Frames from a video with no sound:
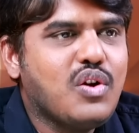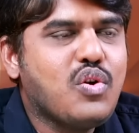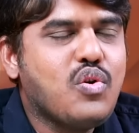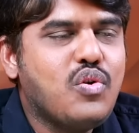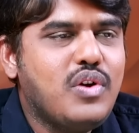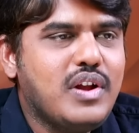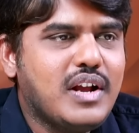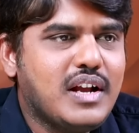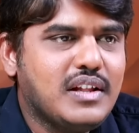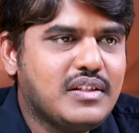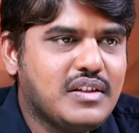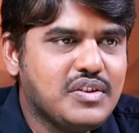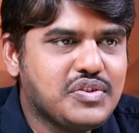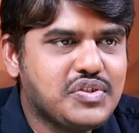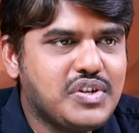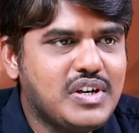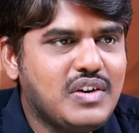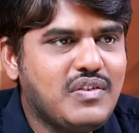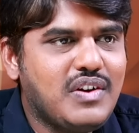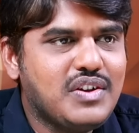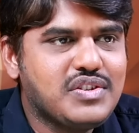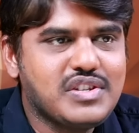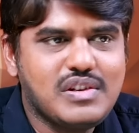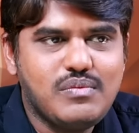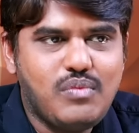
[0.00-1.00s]
కోడికత్తి
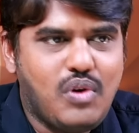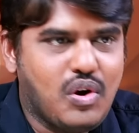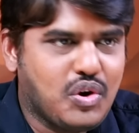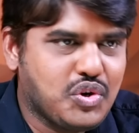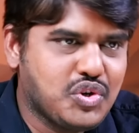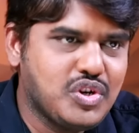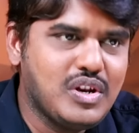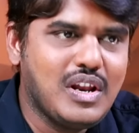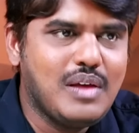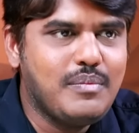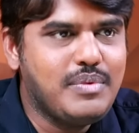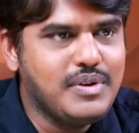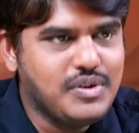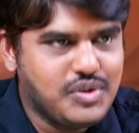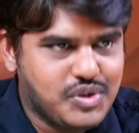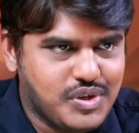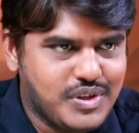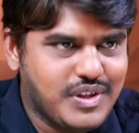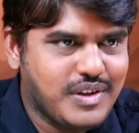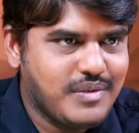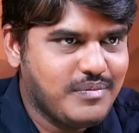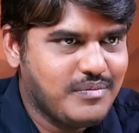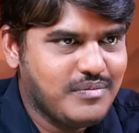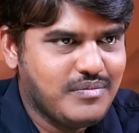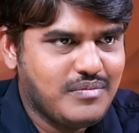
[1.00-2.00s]
శ్రీనివాస్కు మోక్షం
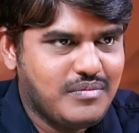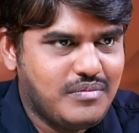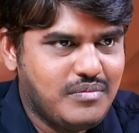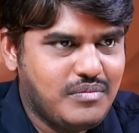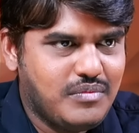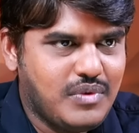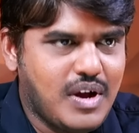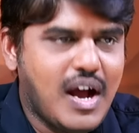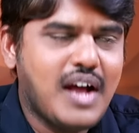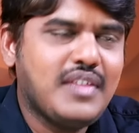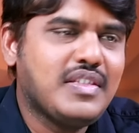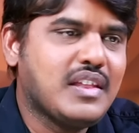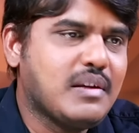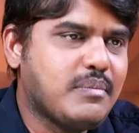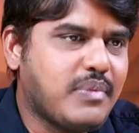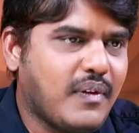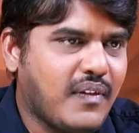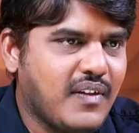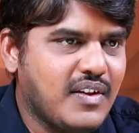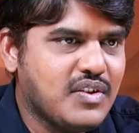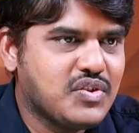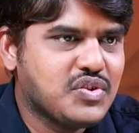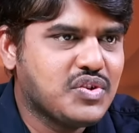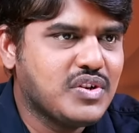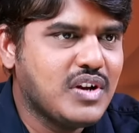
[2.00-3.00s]
లభించింది
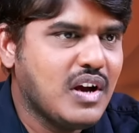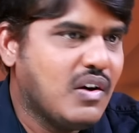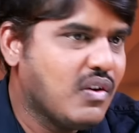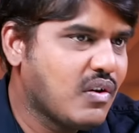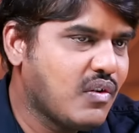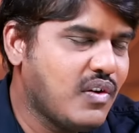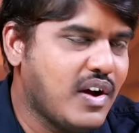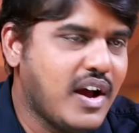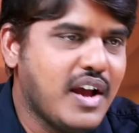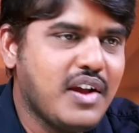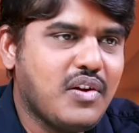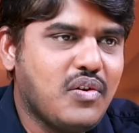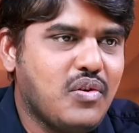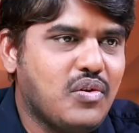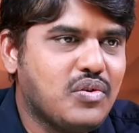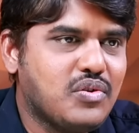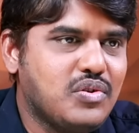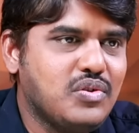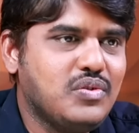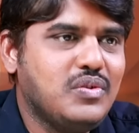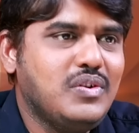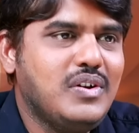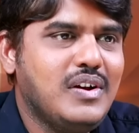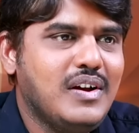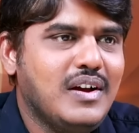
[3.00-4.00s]
ఆంధ్రప్రదేశ్ గౌరవ
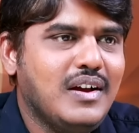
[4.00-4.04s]
హైకోర్టు